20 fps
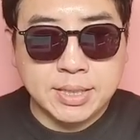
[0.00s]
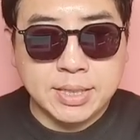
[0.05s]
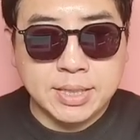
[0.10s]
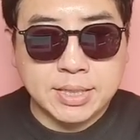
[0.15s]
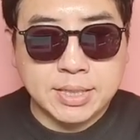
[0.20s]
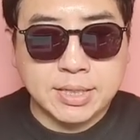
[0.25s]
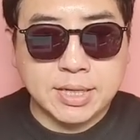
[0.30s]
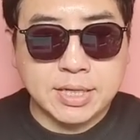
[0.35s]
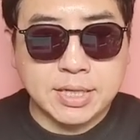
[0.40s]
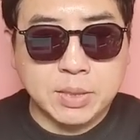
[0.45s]

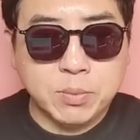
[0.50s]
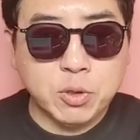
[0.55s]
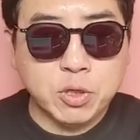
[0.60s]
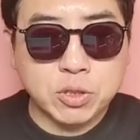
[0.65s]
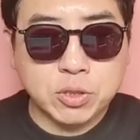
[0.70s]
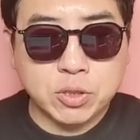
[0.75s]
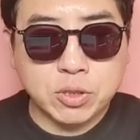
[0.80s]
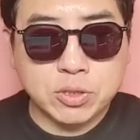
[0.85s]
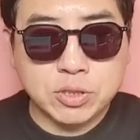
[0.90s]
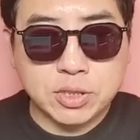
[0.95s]
그러니까
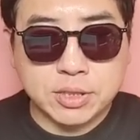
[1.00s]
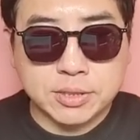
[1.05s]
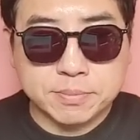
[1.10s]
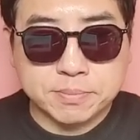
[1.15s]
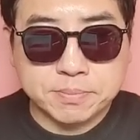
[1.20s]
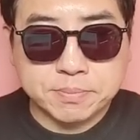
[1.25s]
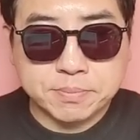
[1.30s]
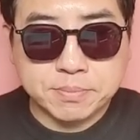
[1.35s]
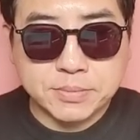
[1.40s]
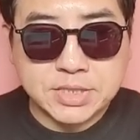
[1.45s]
이번 건은
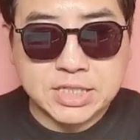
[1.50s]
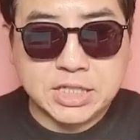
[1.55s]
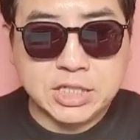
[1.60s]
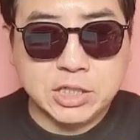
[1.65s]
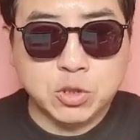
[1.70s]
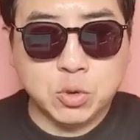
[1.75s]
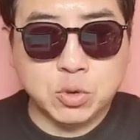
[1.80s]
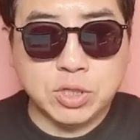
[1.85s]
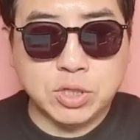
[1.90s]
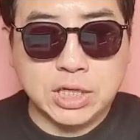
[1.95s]

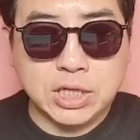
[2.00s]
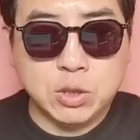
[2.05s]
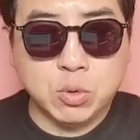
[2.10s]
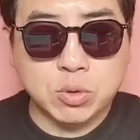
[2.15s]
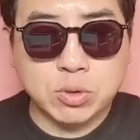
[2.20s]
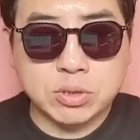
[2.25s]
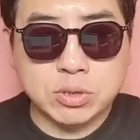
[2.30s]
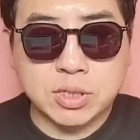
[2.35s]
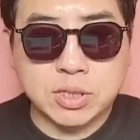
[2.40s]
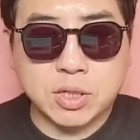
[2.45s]
기존
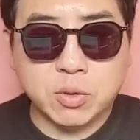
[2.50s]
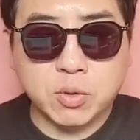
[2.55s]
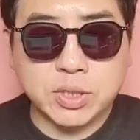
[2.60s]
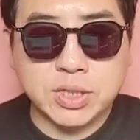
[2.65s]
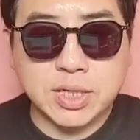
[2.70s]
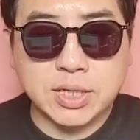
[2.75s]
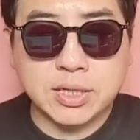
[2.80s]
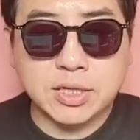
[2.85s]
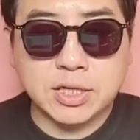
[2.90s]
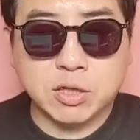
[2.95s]
이동채
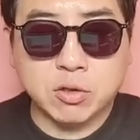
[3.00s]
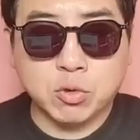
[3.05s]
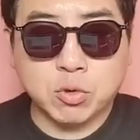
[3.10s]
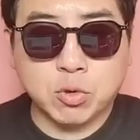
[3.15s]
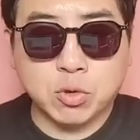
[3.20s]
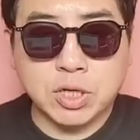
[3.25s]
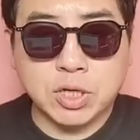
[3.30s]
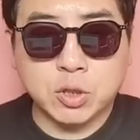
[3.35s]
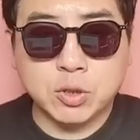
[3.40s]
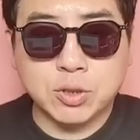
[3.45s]
회장의
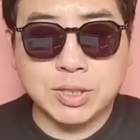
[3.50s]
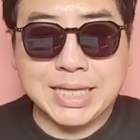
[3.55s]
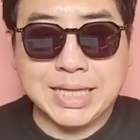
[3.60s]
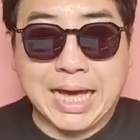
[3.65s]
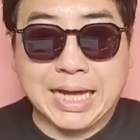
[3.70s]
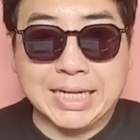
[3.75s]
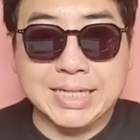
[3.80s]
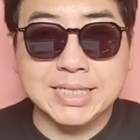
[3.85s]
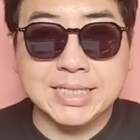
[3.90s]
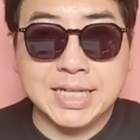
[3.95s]
기소권하고는
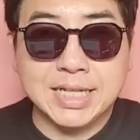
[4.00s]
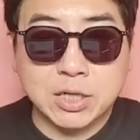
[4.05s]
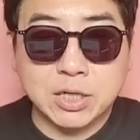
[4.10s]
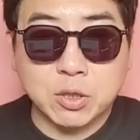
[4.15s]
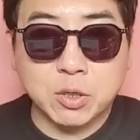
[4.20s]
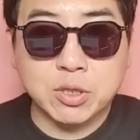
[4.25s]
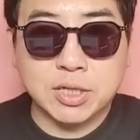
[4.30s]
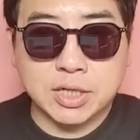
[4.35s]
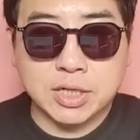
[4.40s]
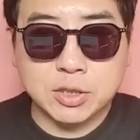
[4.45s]
다른
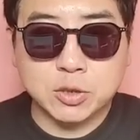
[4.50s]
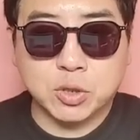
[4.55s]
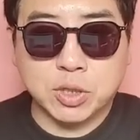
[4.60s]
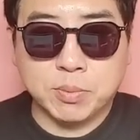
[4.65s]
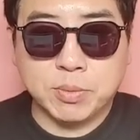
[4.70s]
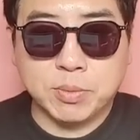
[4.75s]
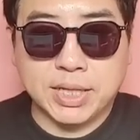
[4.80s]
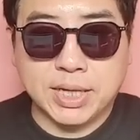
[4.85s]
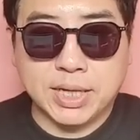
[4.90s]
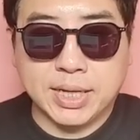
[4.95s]
사건이라는
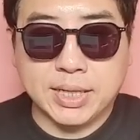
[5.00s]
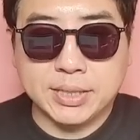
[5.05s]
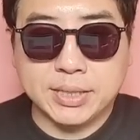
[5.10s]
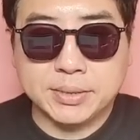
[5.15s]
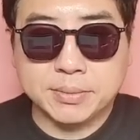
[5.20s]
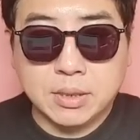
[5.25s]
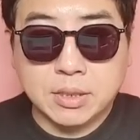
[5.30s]
소리입니다.